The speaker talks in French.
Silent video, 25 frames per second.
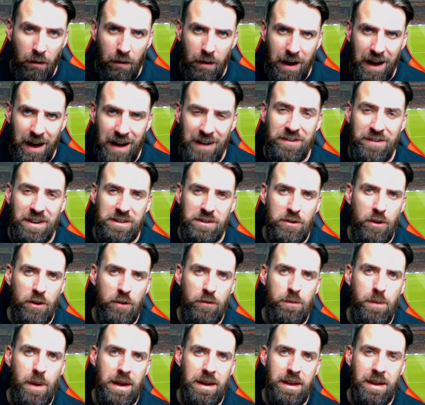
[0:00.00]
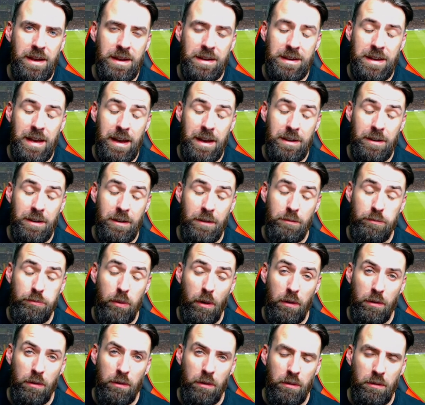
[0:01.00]
à 29 balais, Gay.
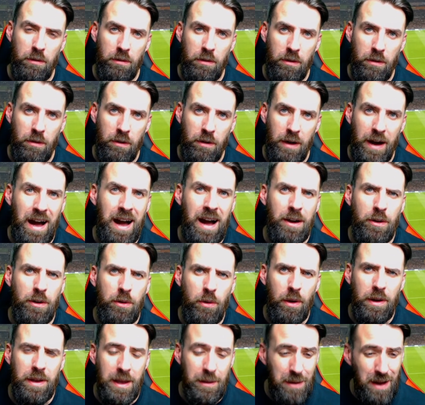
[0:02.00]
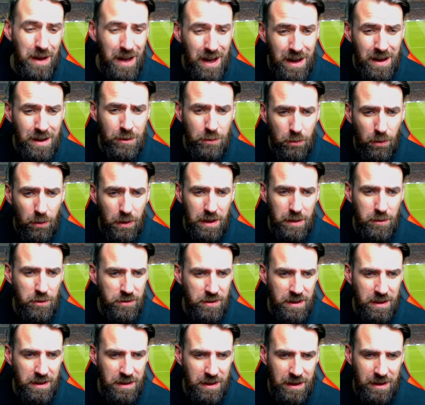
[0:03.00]
Oh incroyable. Incroyable le
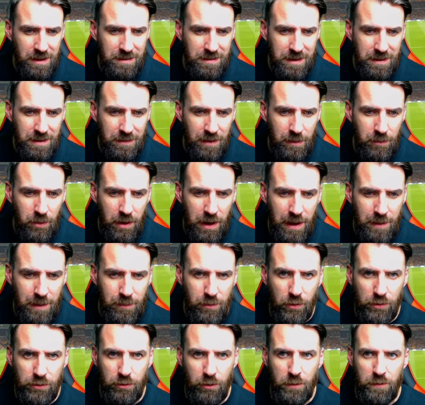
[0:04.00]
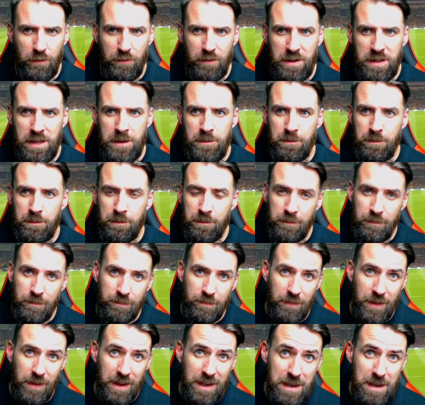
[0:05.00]
Sénégalais, c'est vraiment un monstre fini.
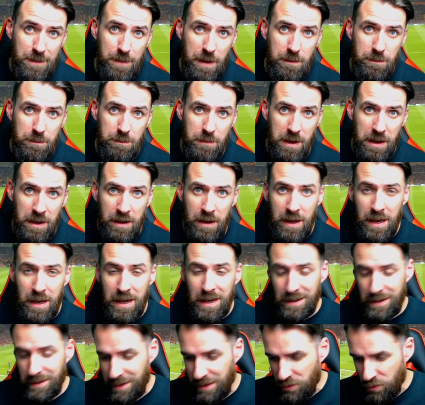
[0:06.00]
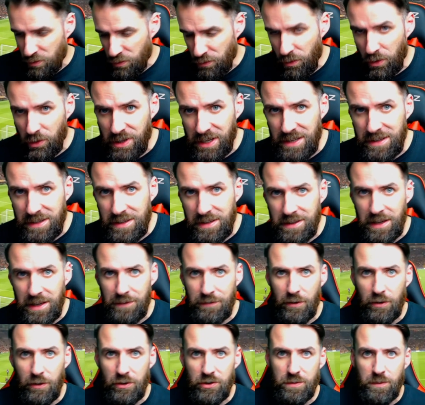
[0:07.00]
Kipembe, qui était souvent
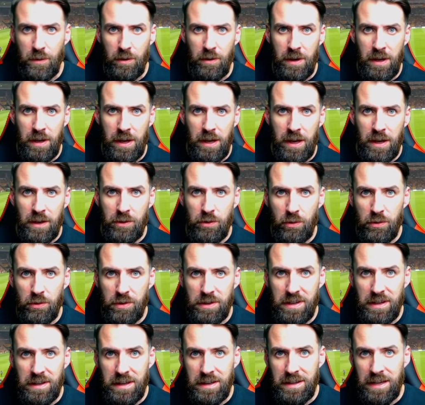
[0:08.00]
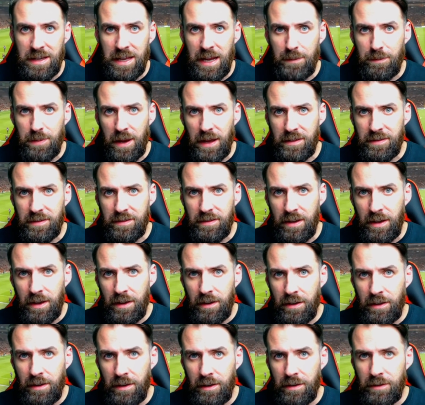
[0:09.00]
critiqué, franchement, donc qui était à la place,
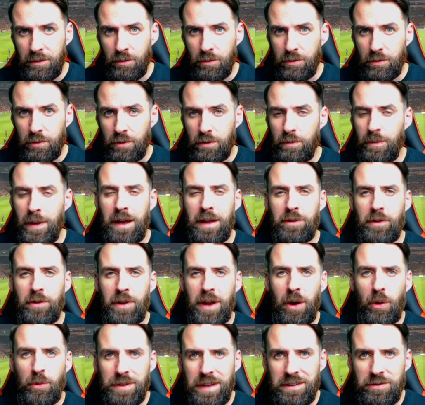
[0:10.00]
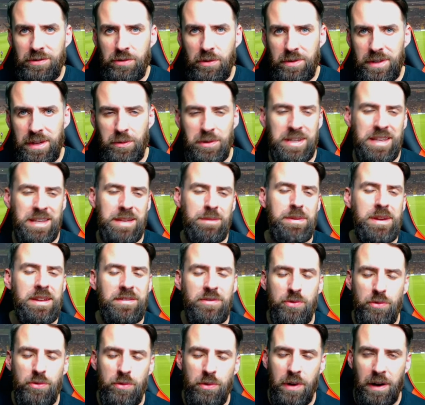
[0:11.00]
euh, donc euh, bah, dans la rotation évidemment il y a des
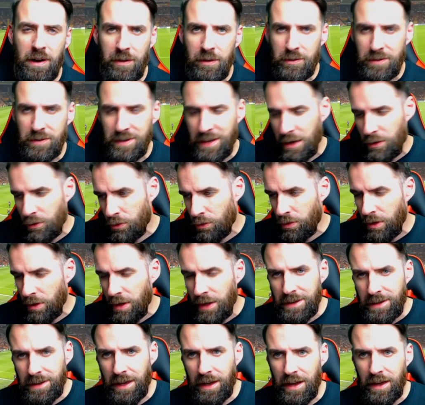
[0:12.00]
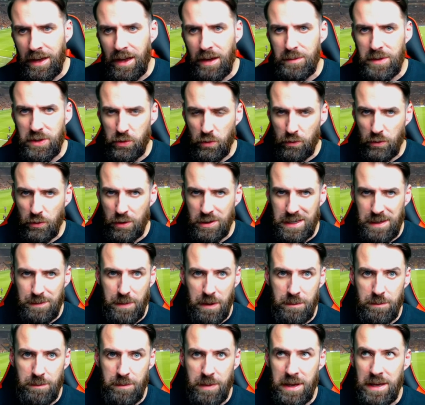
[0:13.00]
blessures, hein, Diallo, Kerrer, mais je trouve que
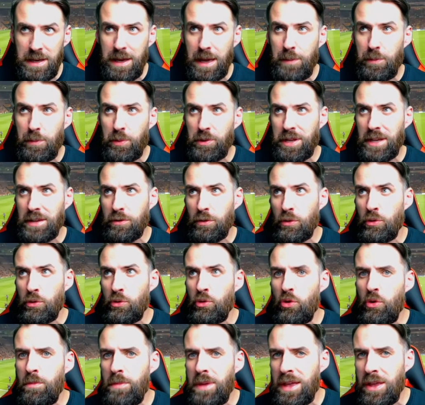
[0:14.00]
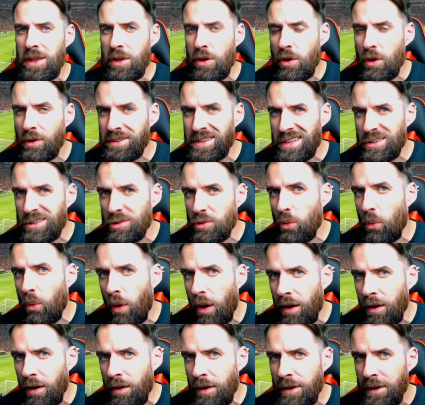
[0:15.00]
Kipembe est peut-être le meilleur
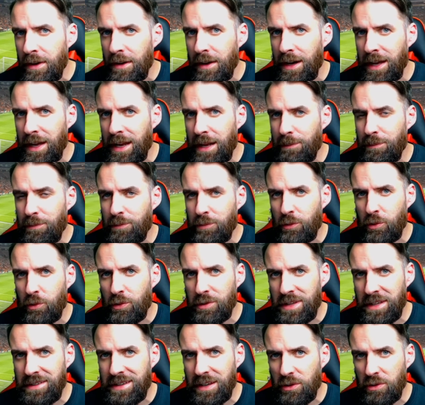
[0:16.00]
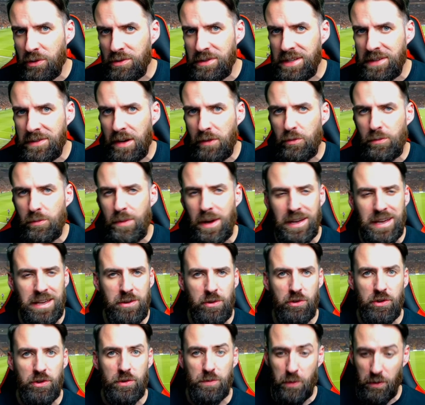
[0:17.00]
trois à la côté de Thiago Silva, vu
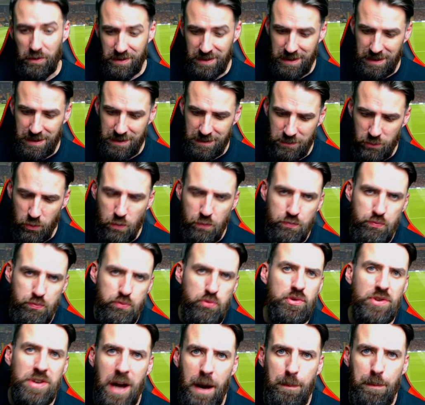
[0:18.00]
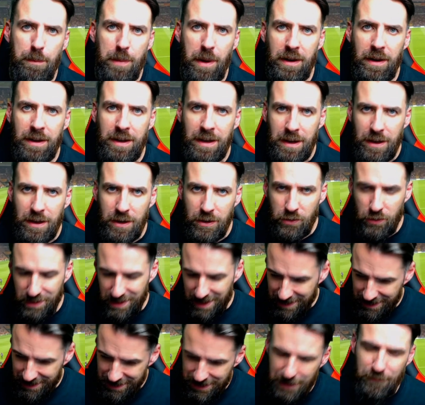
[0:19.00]
Marquinhos, je pense qu'il ne bougera pas de
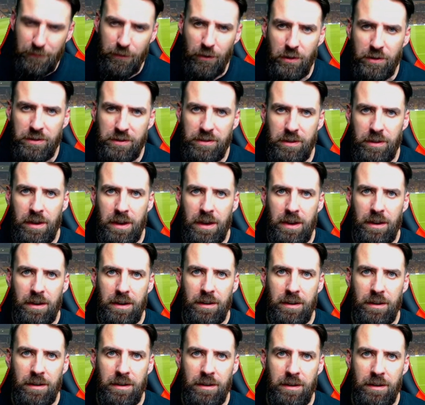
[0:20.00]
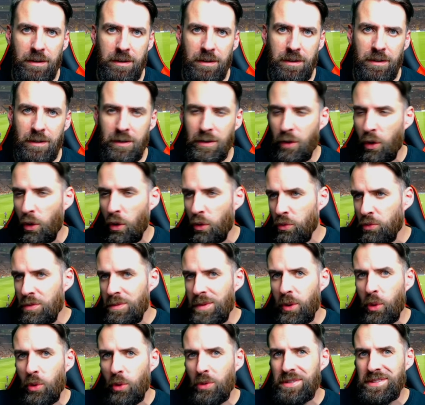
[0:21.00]
cette défense euh, en
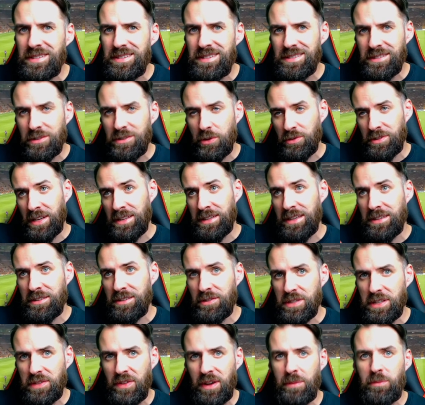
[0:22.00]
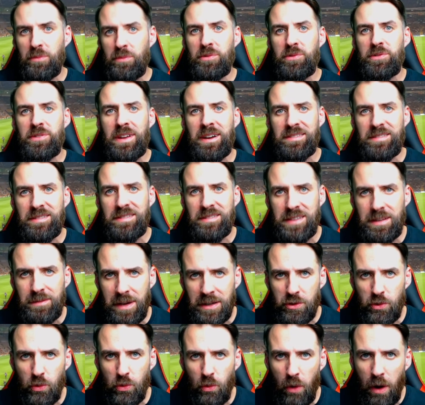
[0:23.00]
numéro 6 quand il redescend, ça fait un, un système
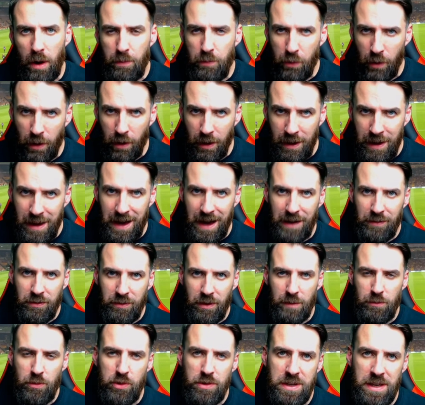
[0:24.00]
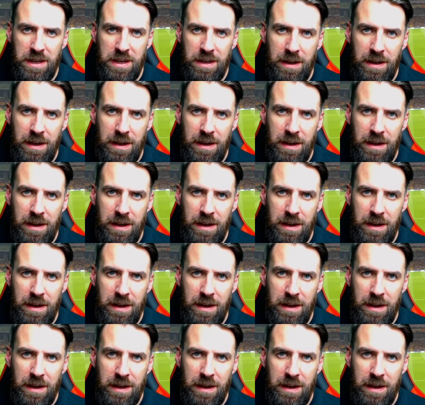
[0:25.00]
à 3 pour avoir Meunier